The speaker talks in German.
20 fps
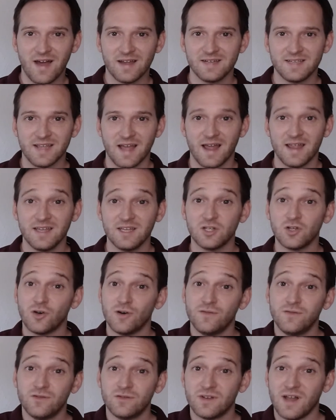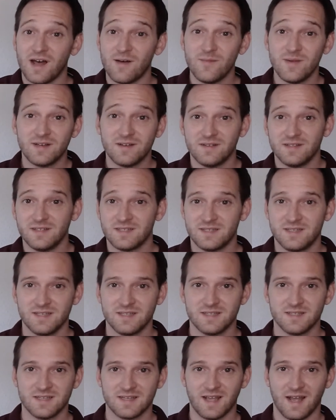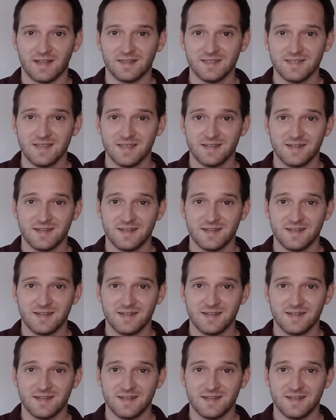nicht eingetroffen und damit ist dieses ganze,